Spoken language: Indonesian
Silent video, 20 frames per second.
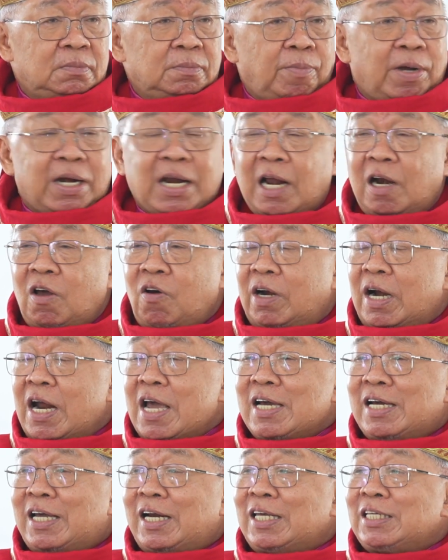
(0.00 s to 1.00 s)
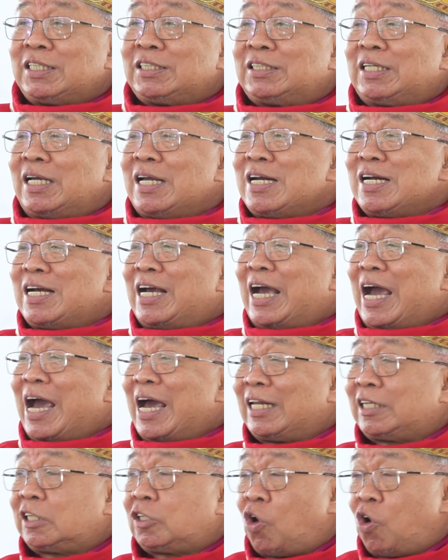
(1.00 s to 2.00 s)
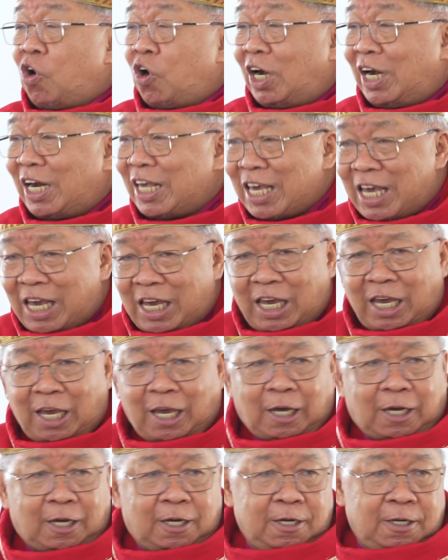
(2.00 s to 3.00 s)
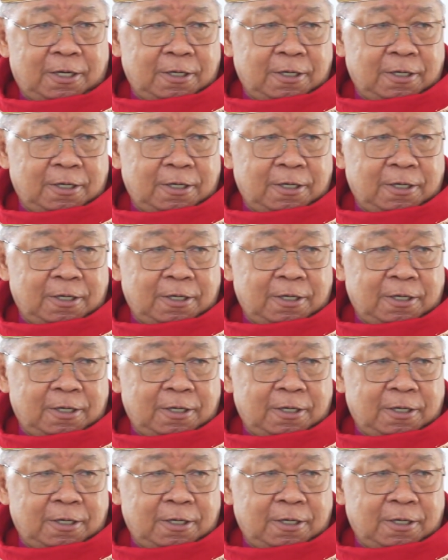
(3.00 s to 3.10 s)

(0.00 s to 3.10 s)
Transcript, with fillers: Padahal orang Kristen Katolik